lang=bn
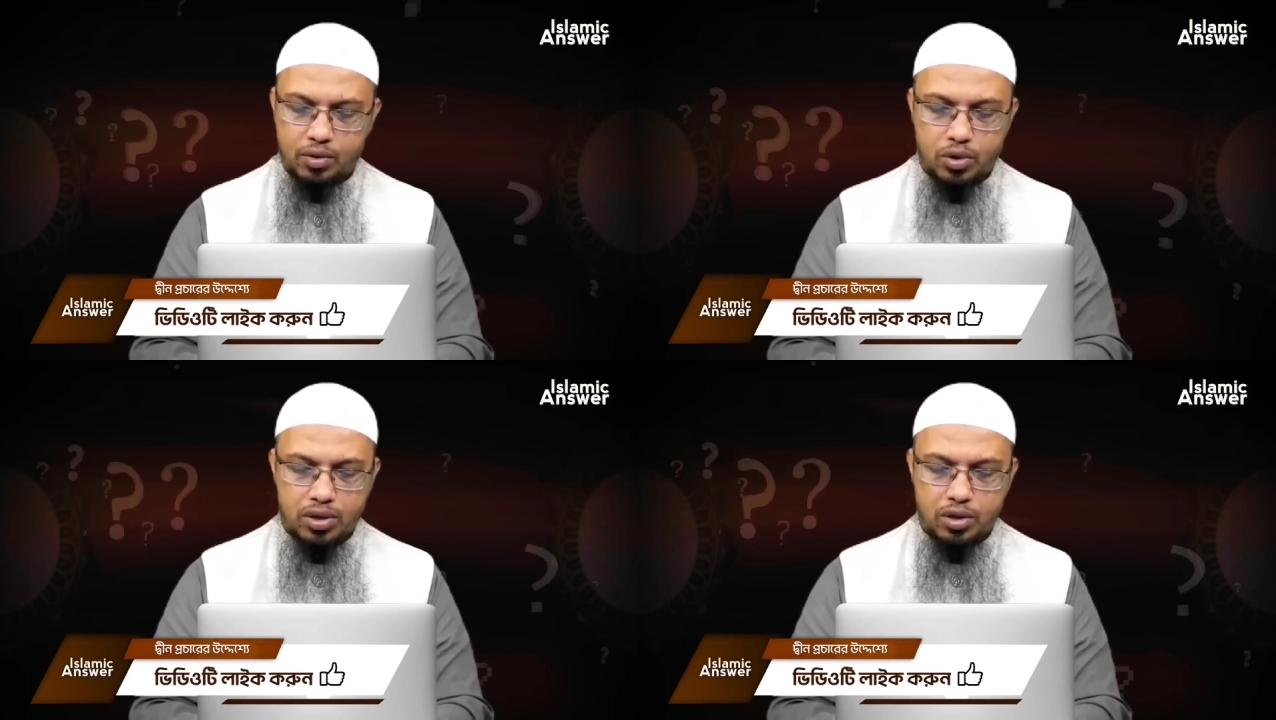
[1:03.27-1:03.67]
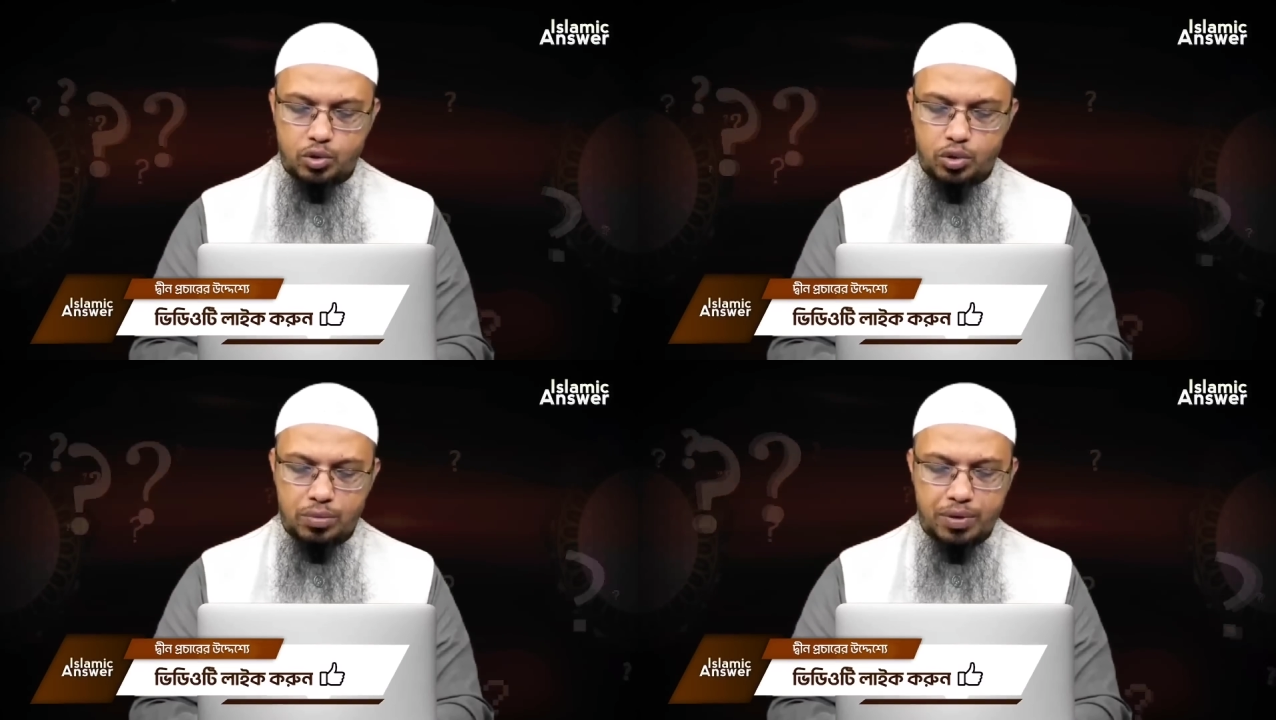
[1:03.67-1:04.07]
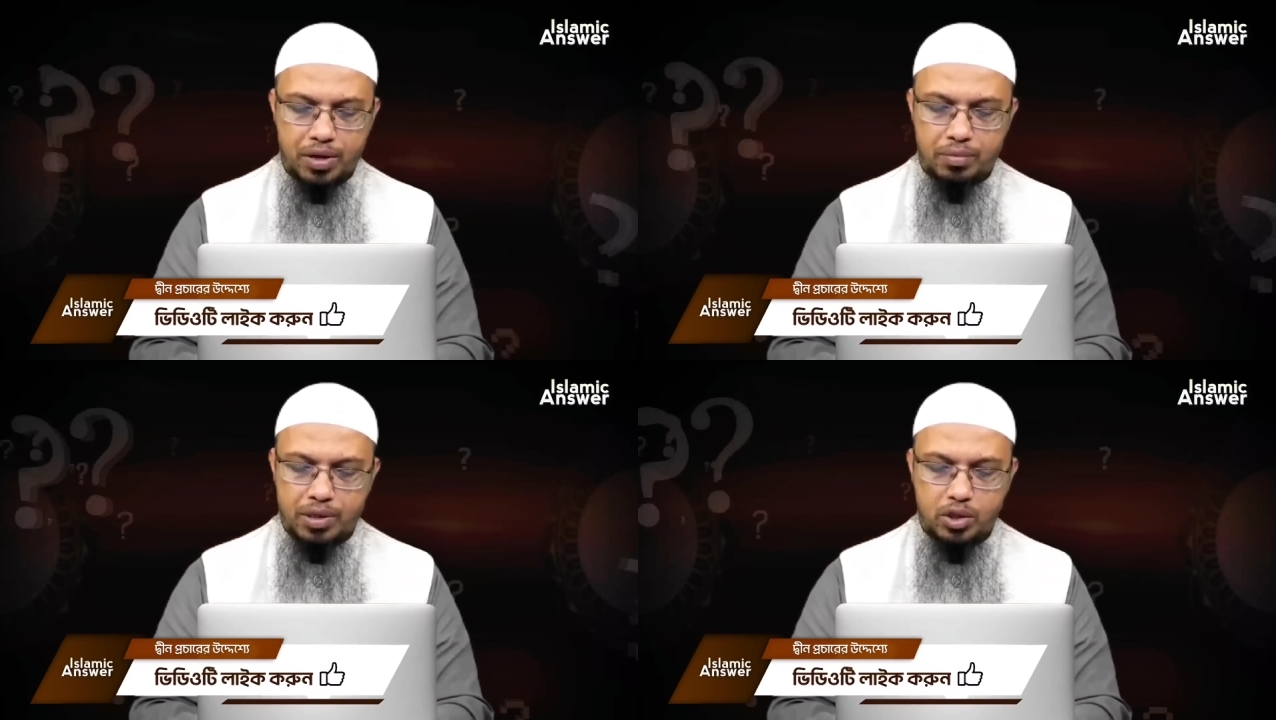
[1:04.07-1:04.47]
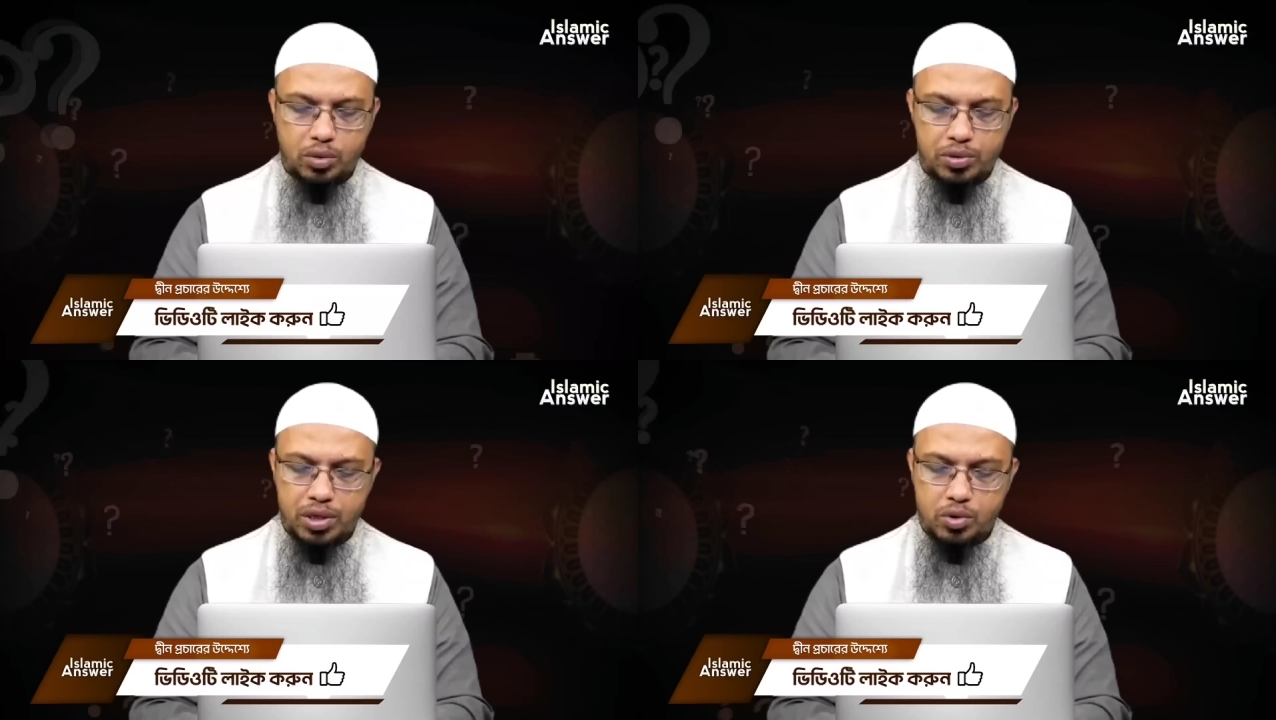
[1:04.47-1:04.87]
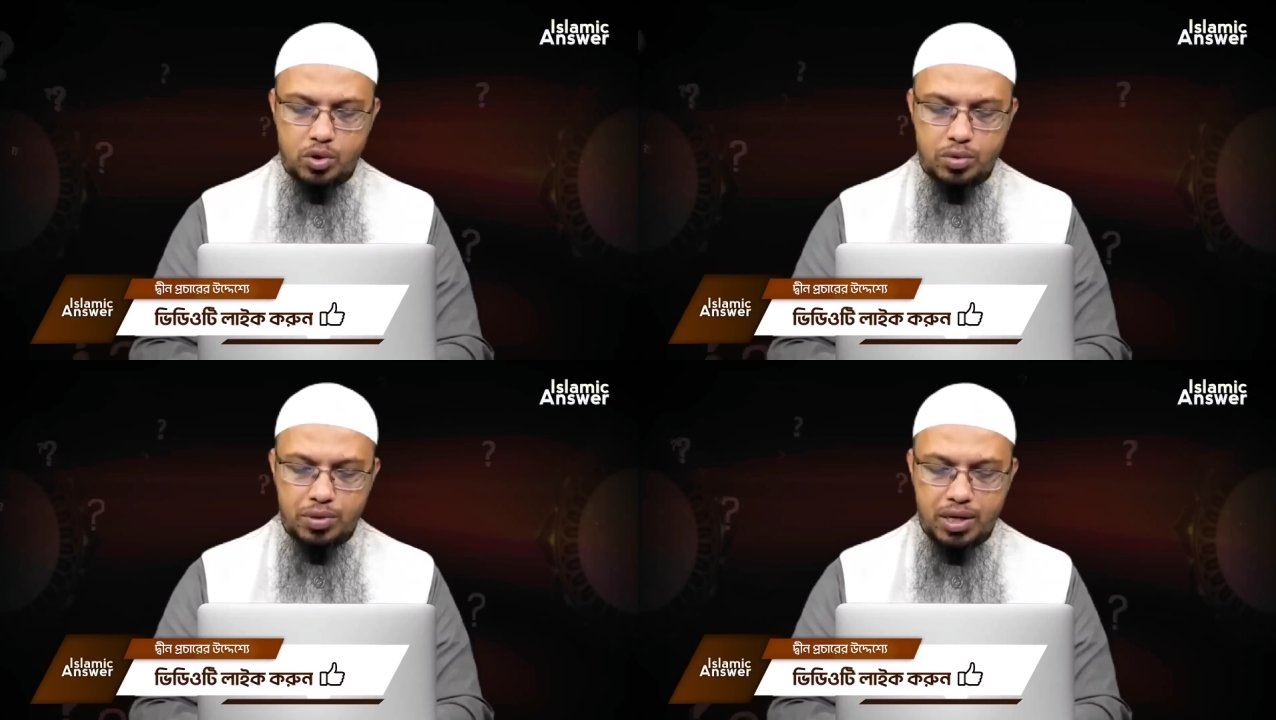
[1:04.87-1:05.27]
কোরআন তালা শুনতে পারেন মাসিক অবস্থায়
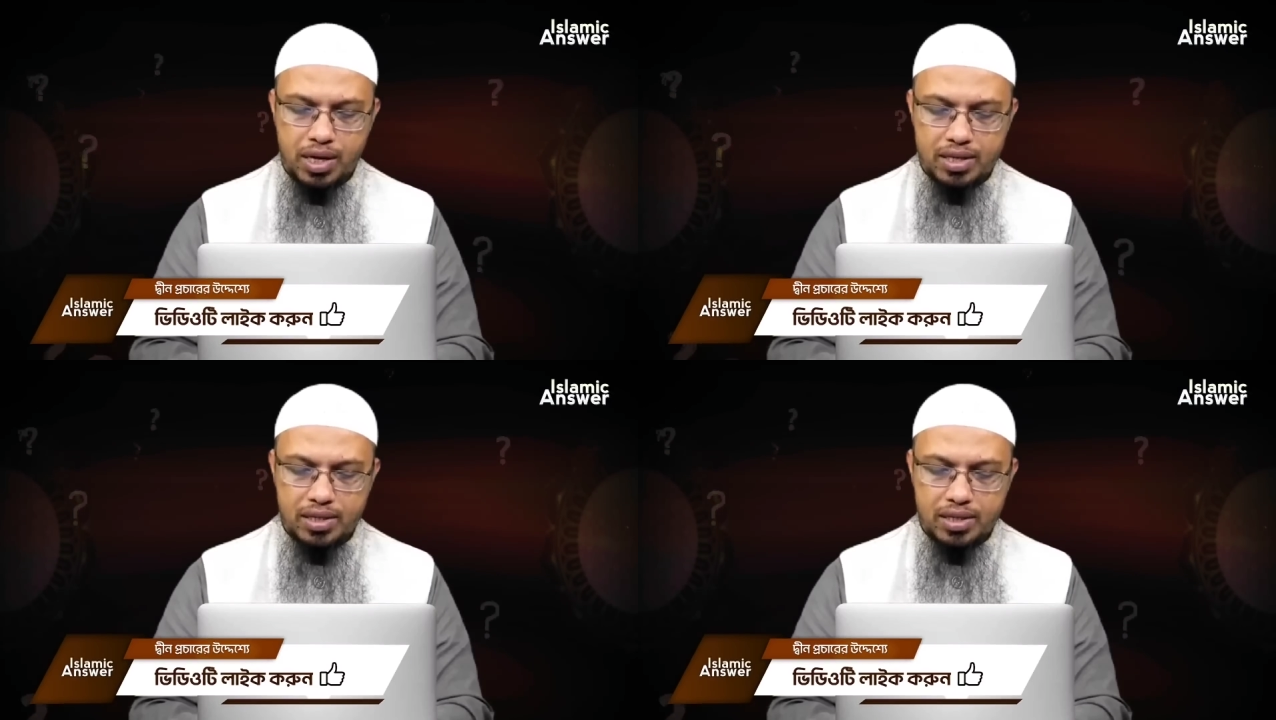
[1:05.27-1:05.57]
কোনো অসুবিধা নেই